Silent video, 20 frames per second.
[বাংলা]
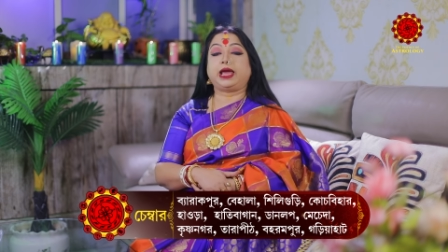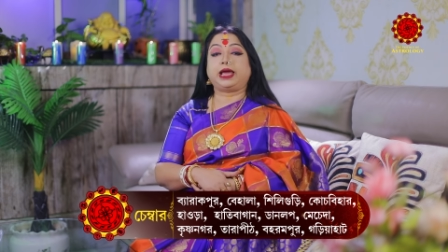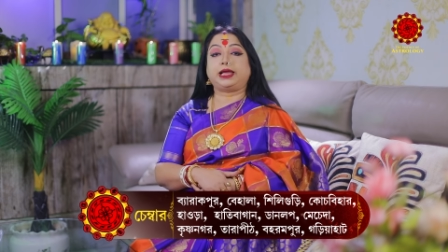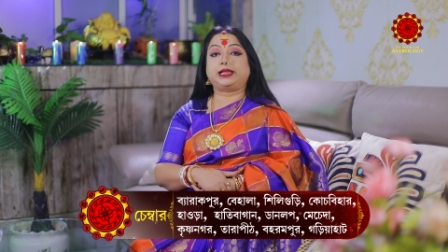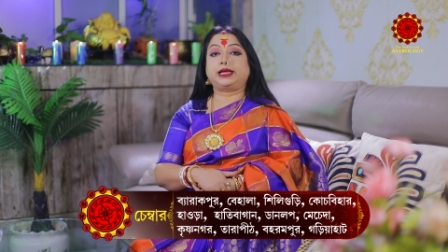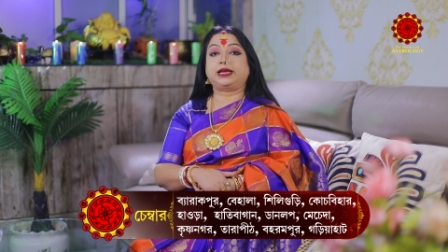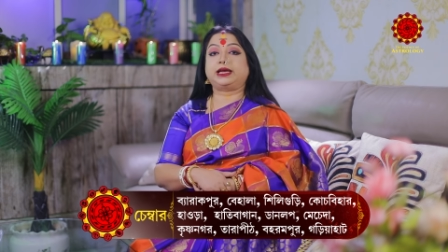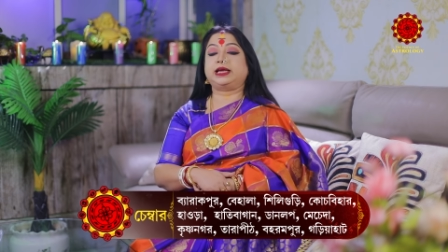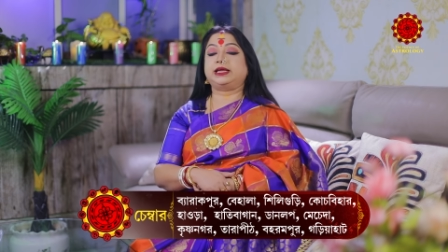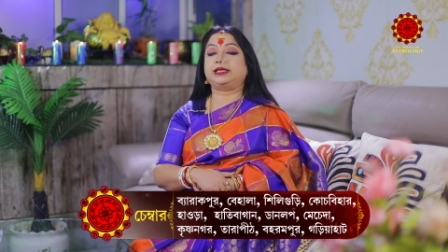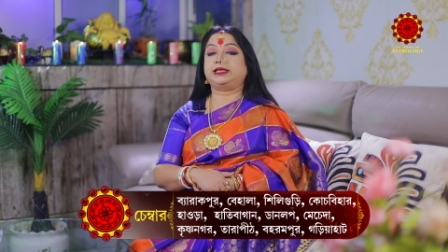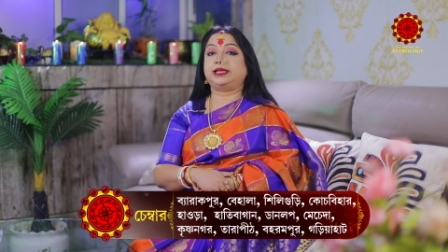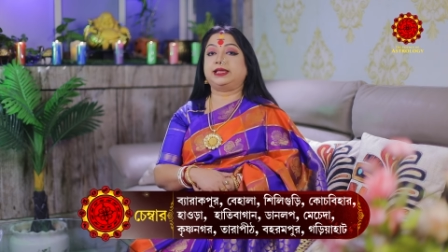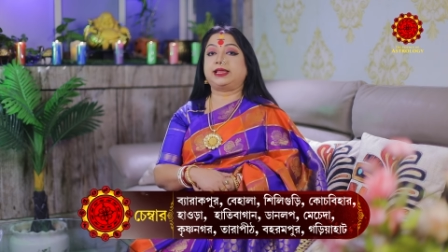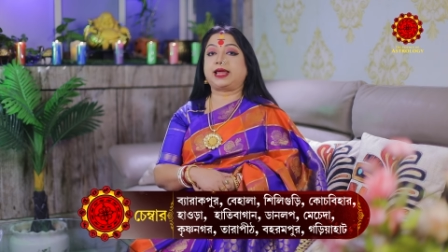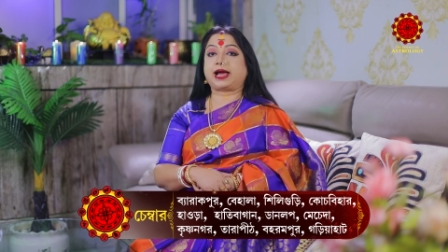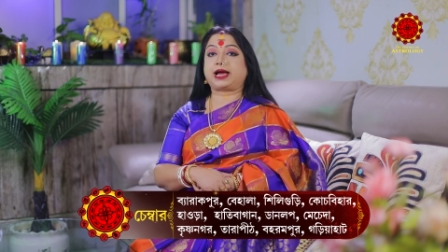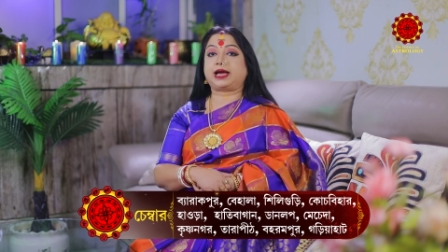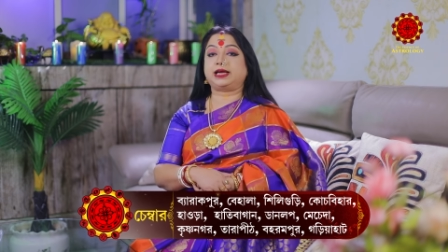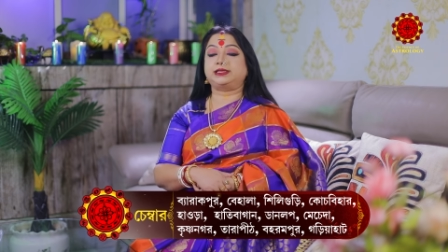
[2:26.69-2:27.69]
এদেরকে
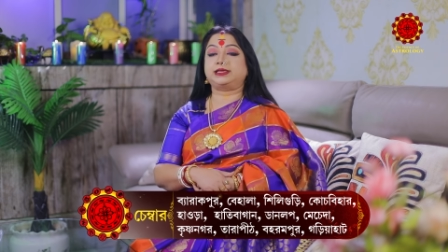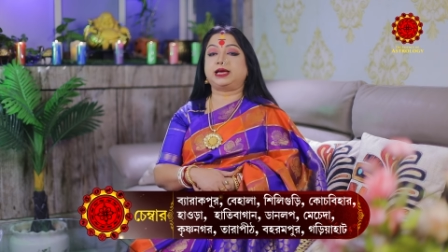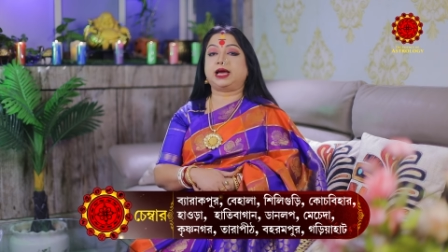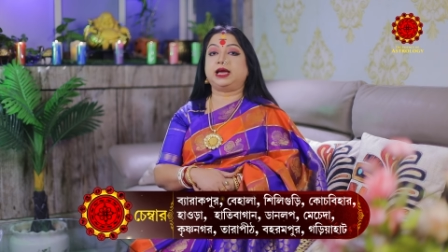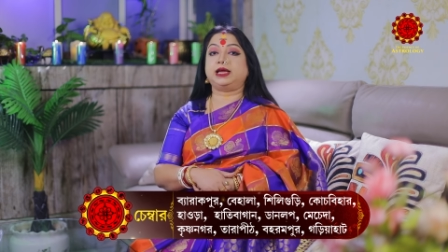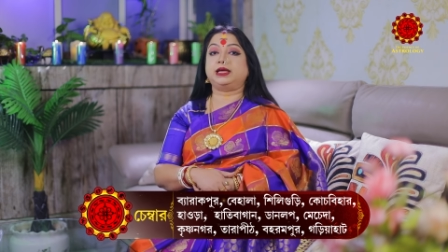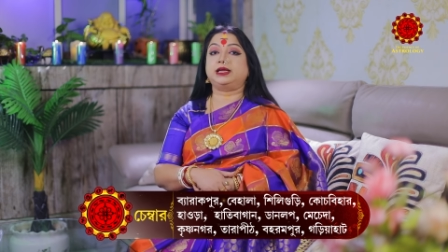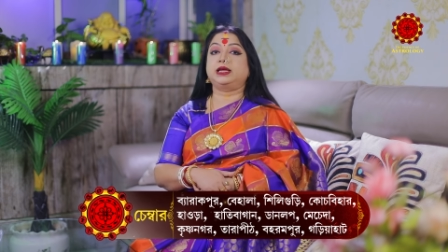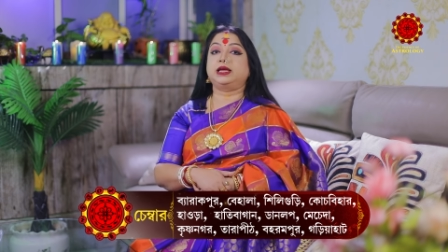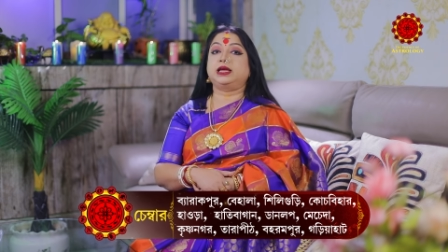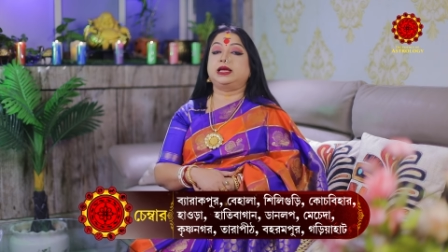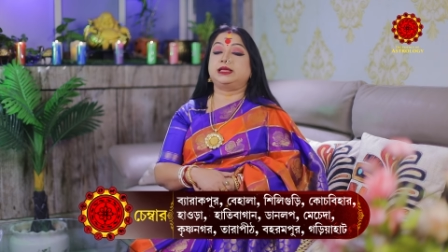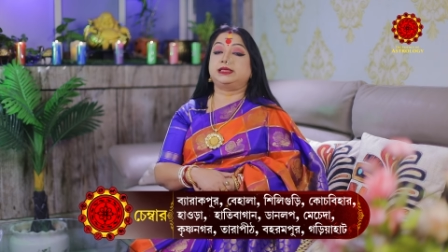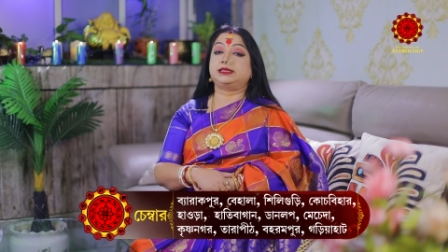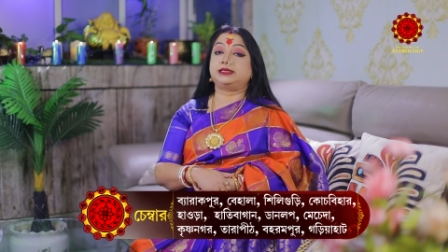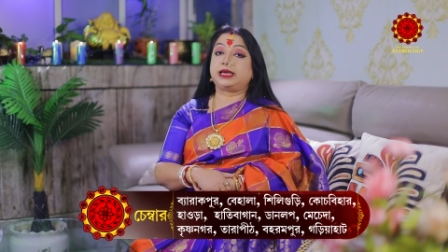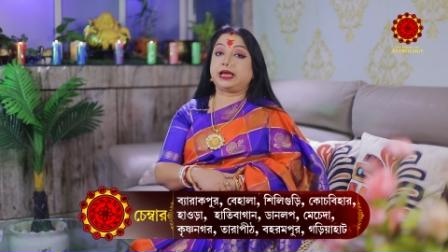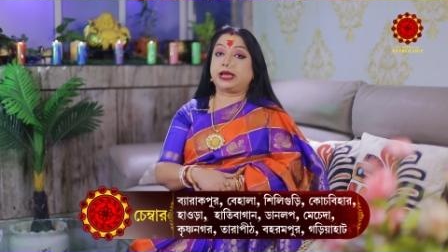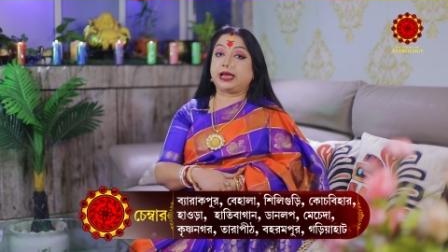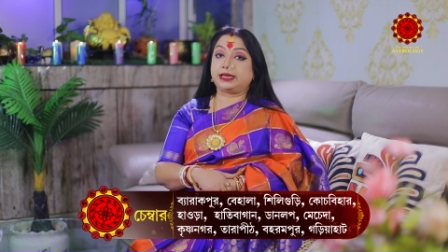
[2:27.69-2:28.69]
দেখা যায়
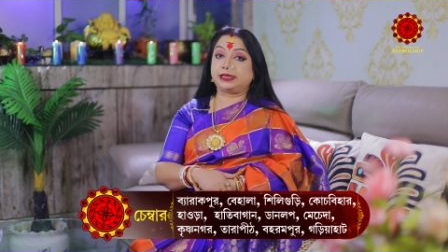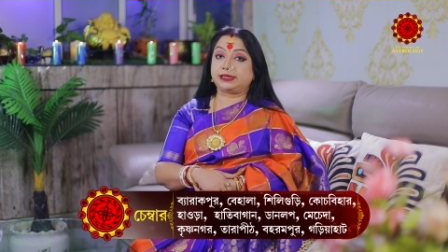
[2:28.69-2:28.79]
যে